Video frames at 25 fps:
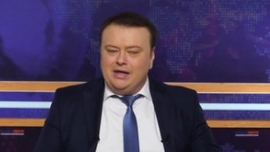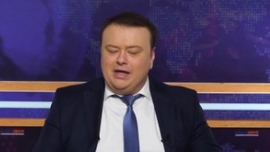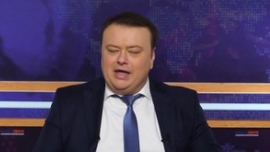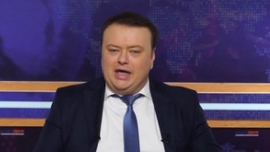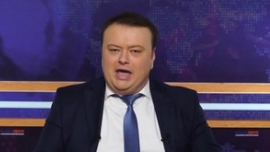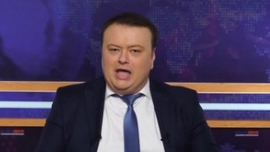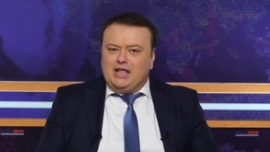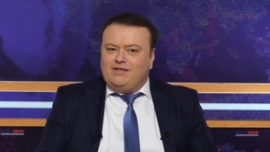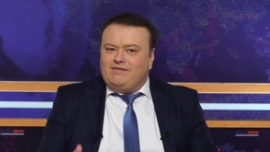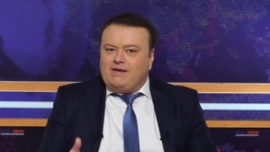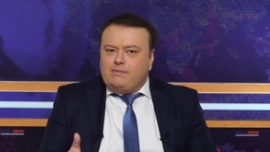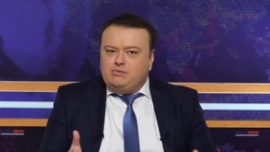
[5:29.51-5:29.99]

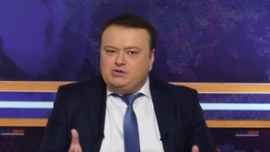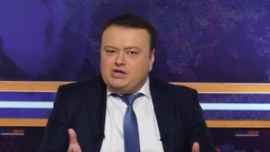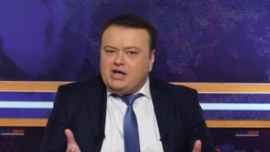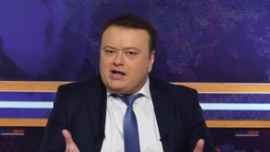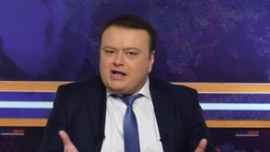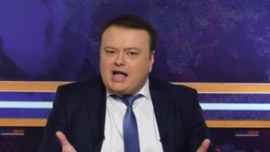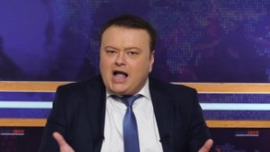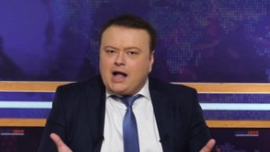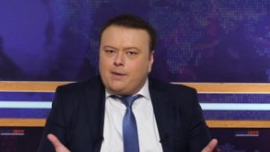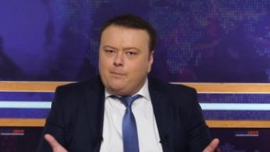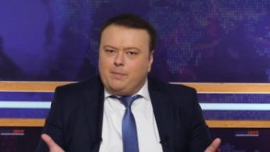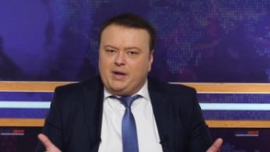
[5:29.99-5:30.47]
Это вообще
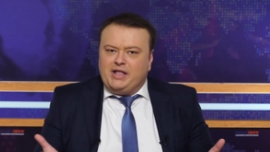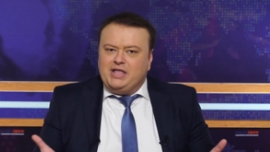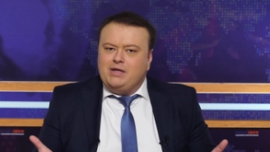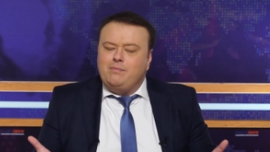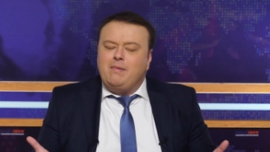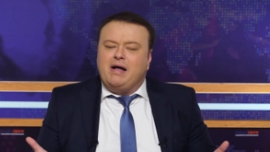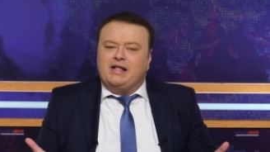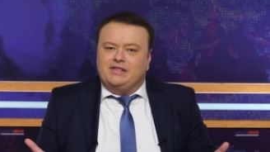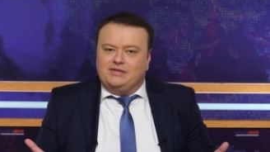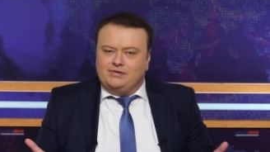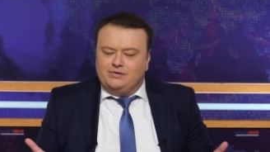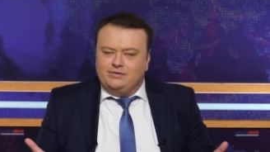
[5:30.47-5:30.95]
как
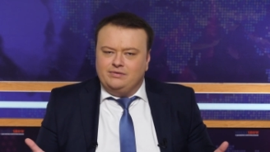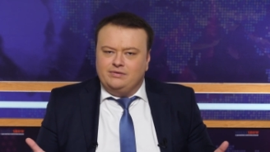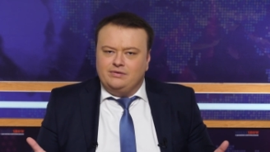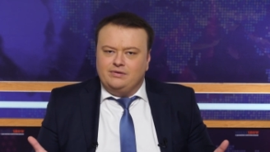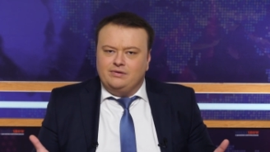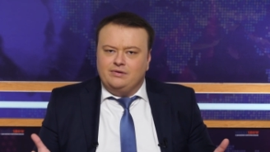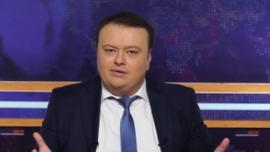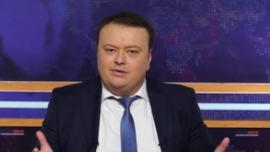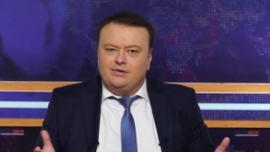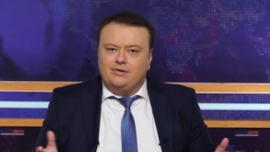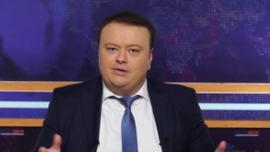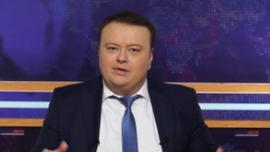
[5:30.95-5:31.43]
понимать?
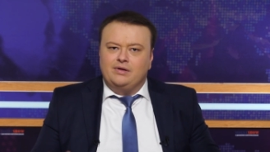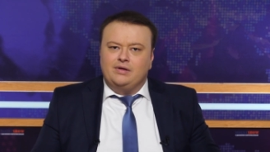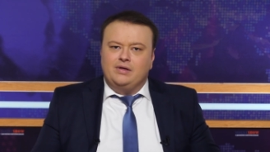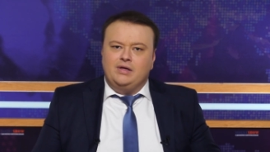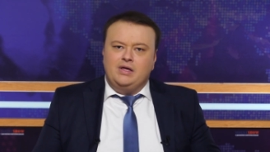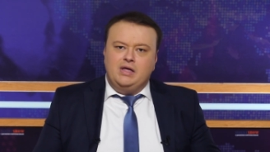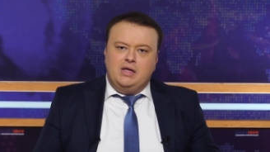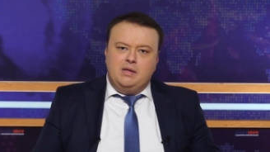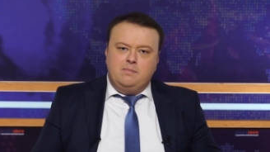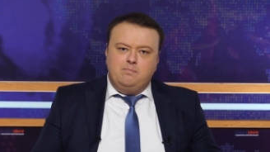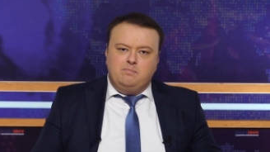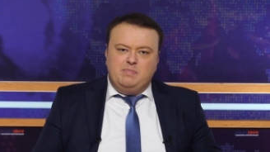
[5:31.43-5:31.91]

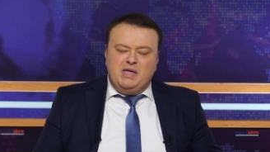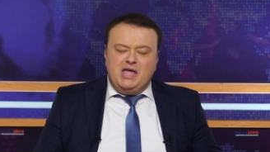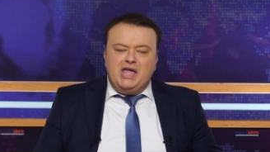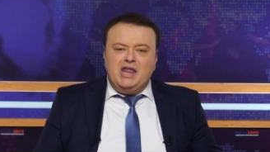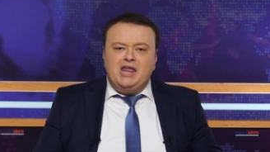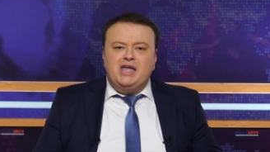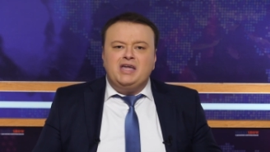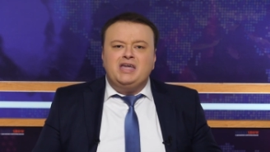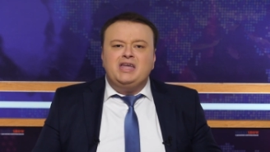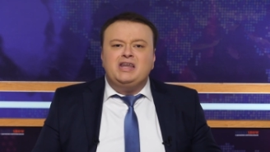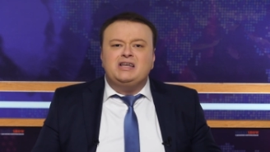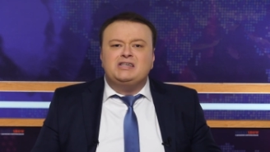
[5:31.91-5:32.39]

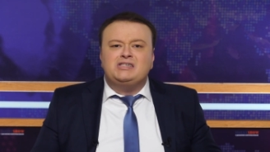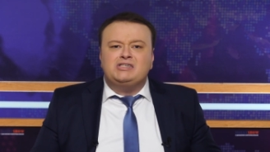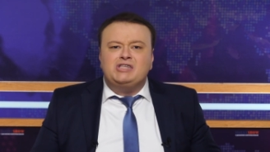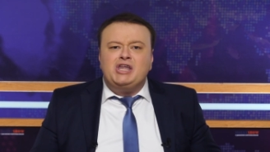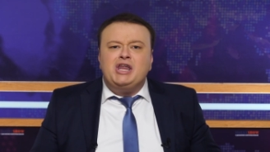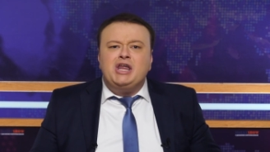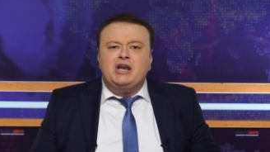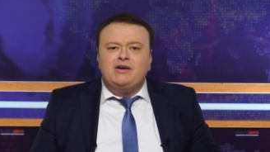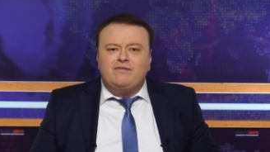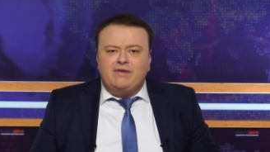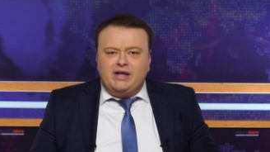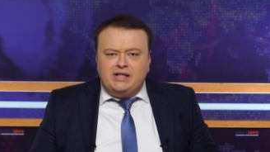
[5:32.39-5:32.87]

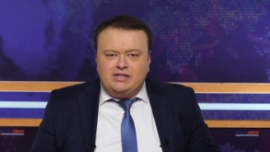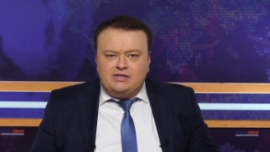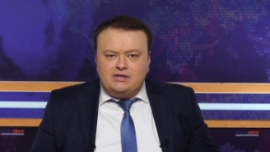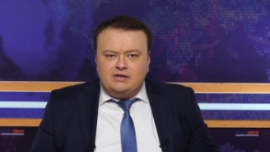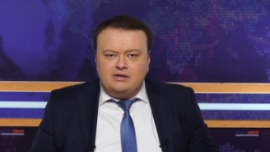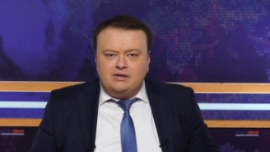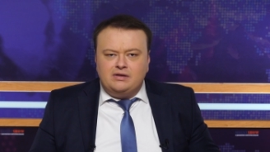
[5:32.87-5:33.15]
Перерегистрировать